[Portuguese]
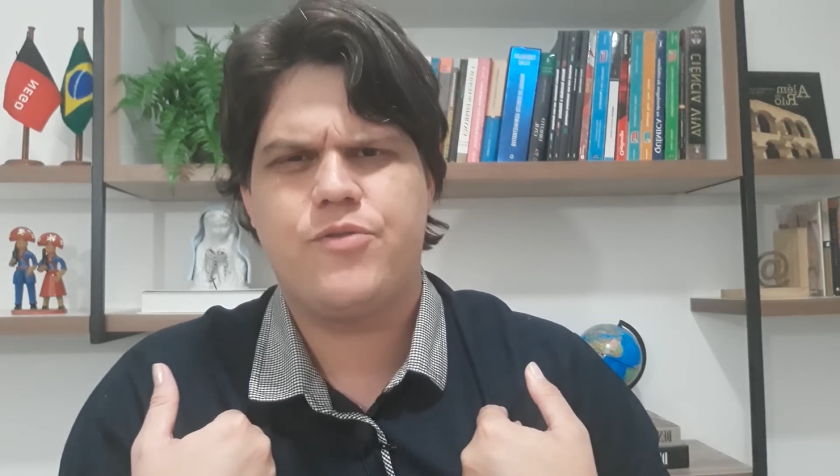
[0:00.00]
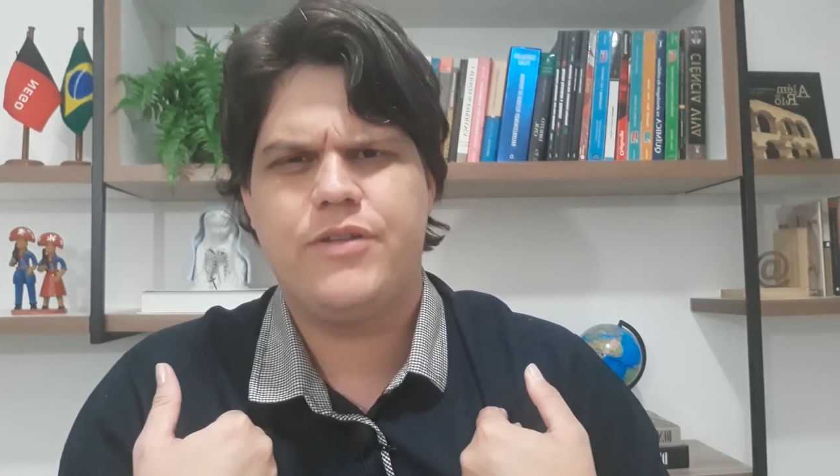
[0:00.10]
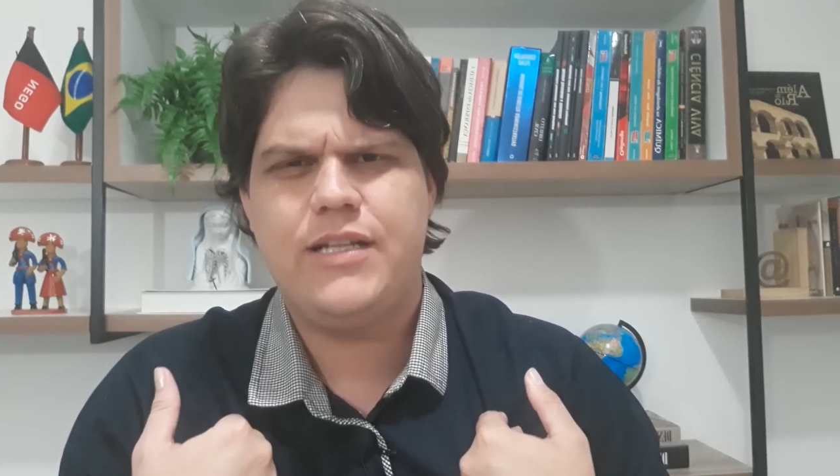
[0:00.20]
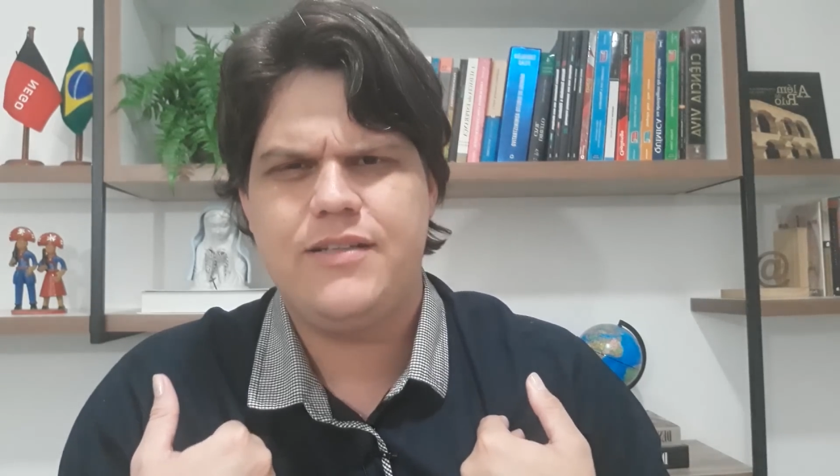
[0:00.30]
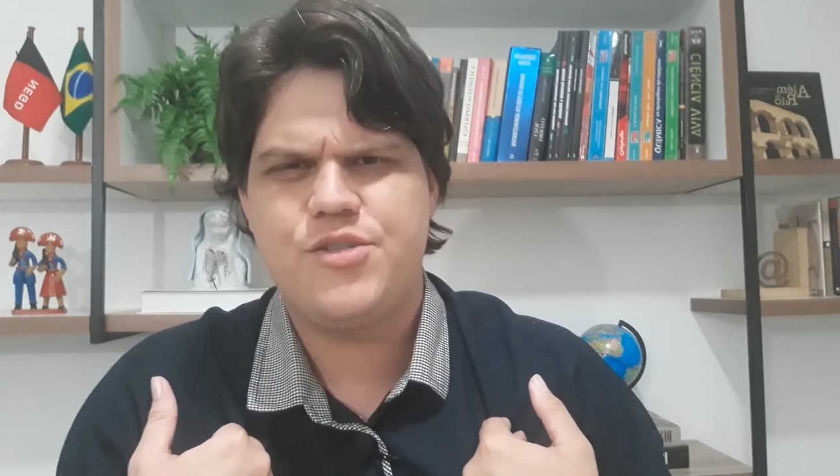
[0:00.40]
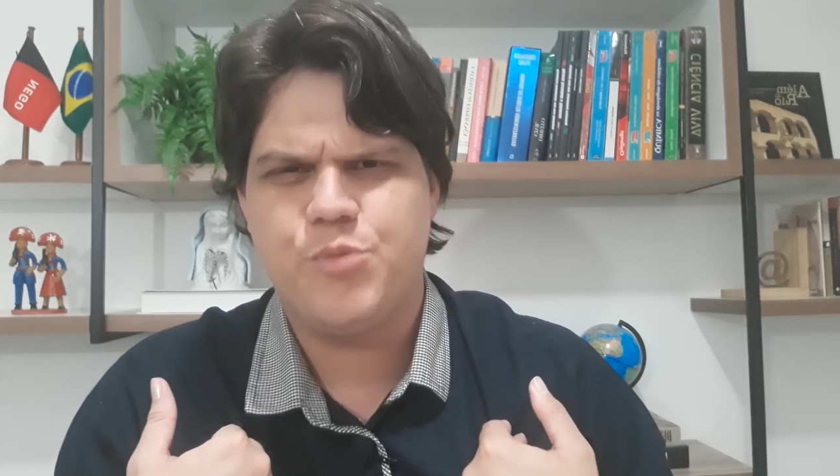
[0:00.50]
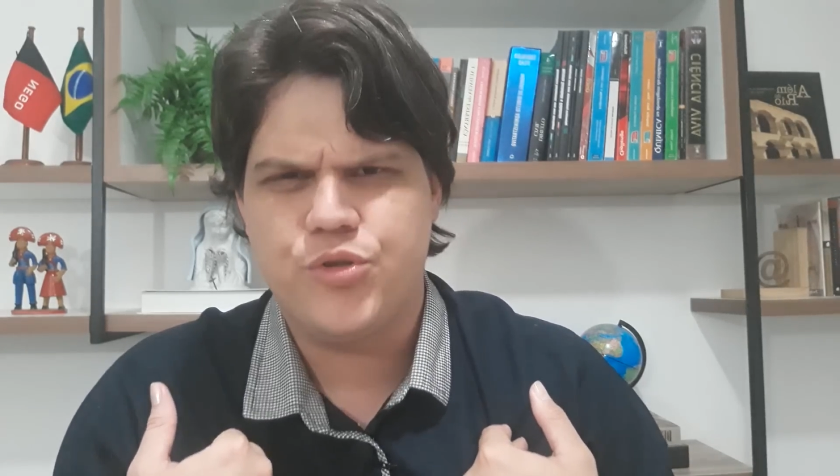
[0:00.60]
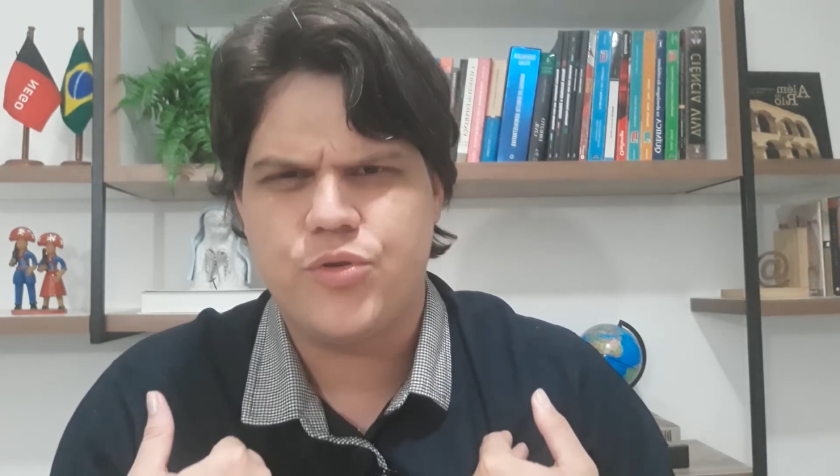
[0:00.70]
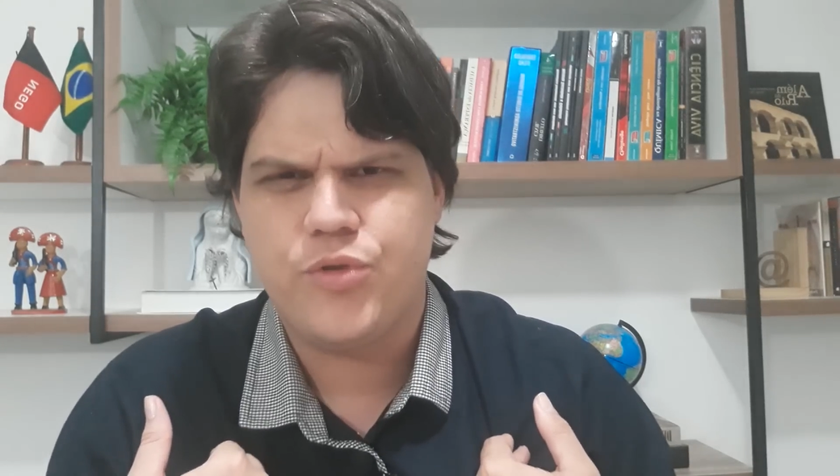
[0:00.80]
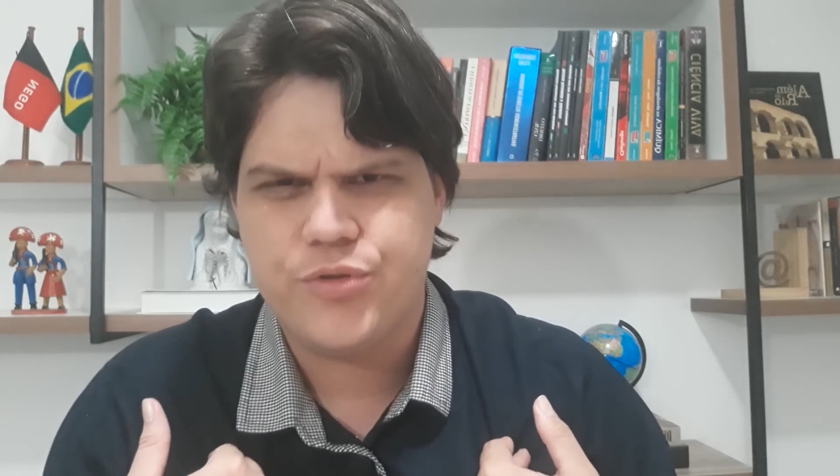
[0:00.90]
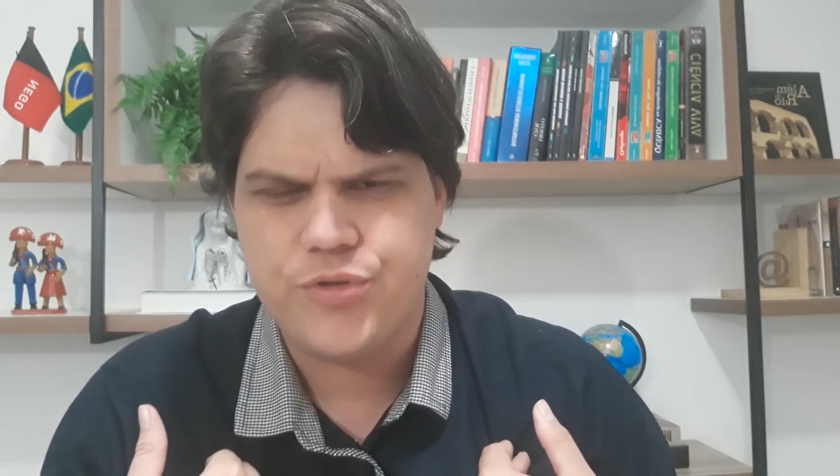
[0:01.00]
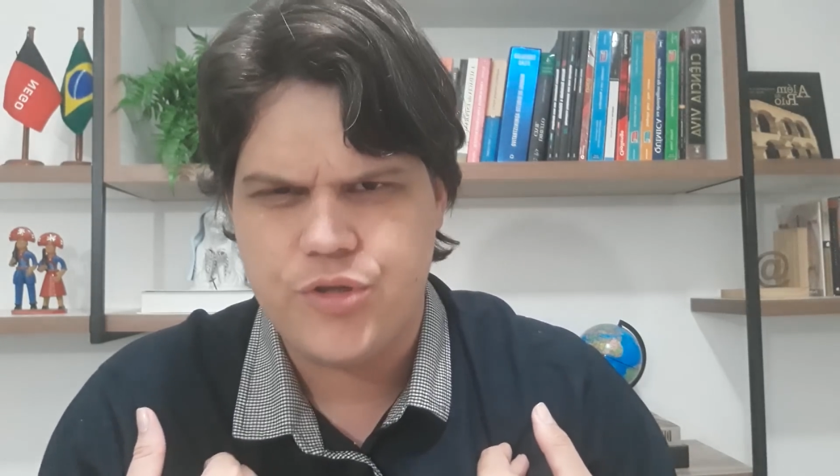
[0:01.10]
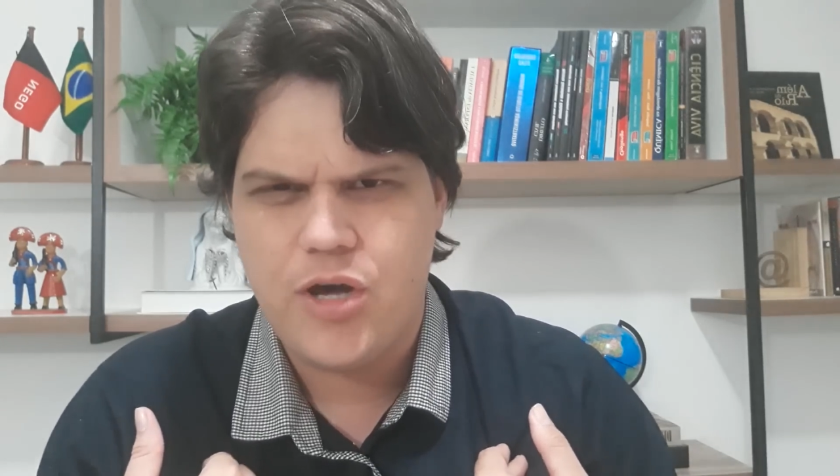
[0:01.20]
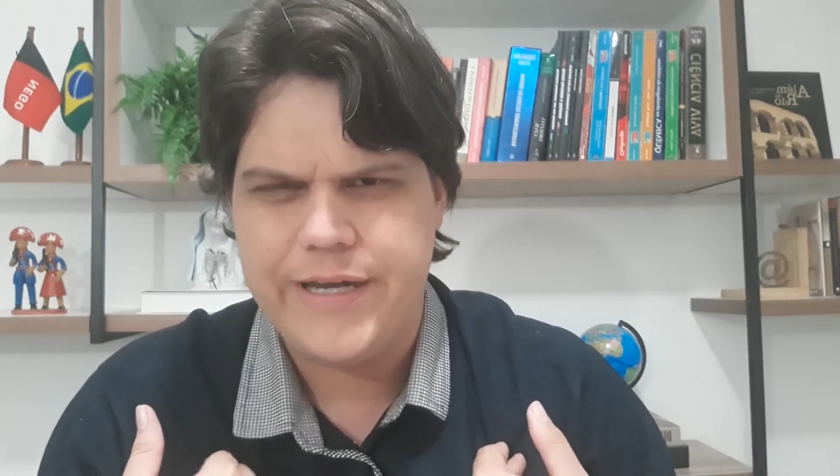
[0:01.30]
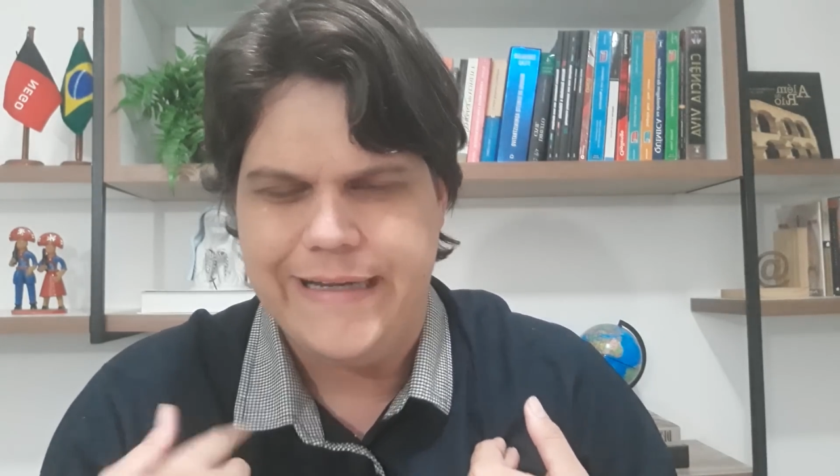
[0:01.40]
quando ele disputou contra o
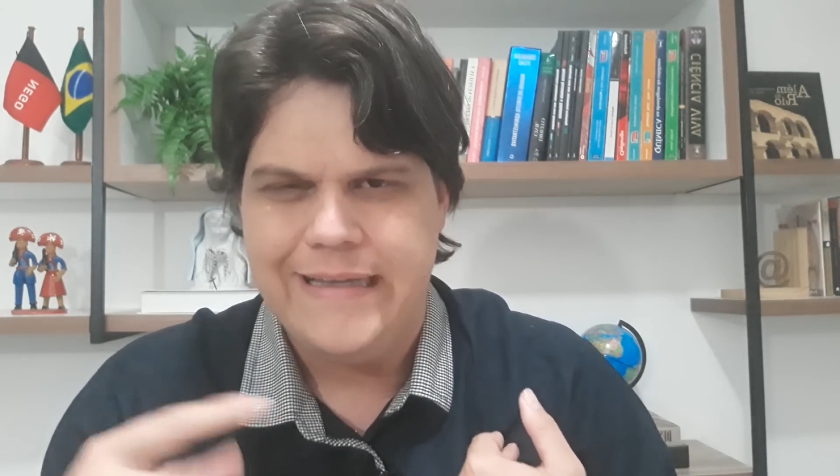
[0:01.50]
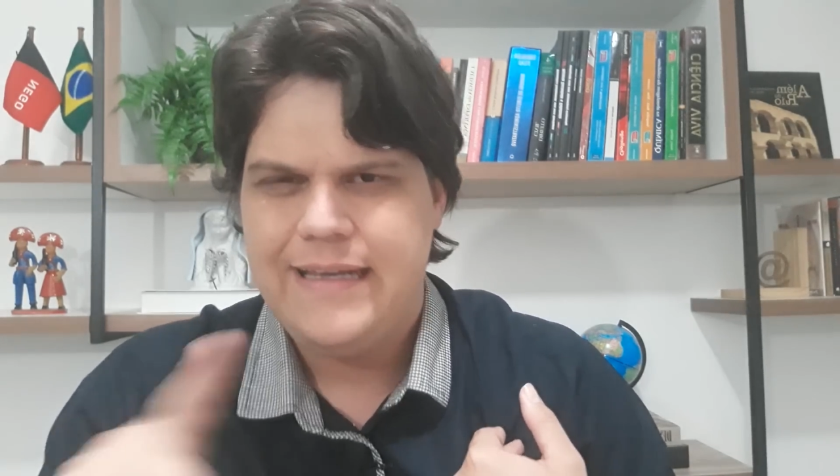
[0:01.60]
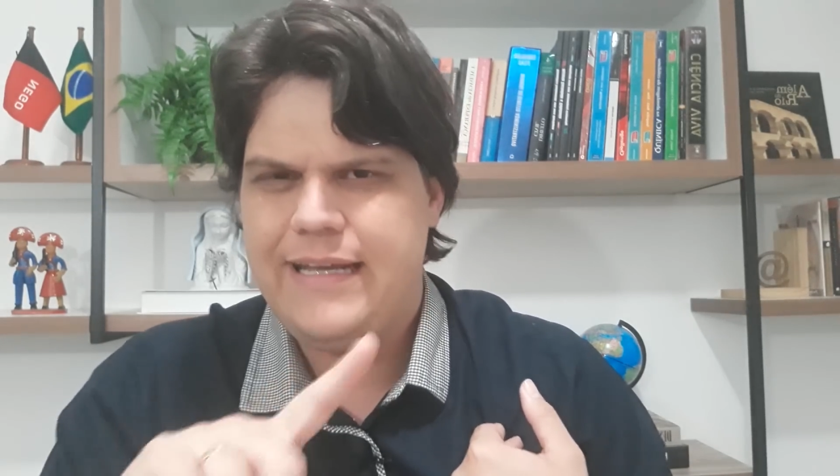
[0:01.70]
Dória,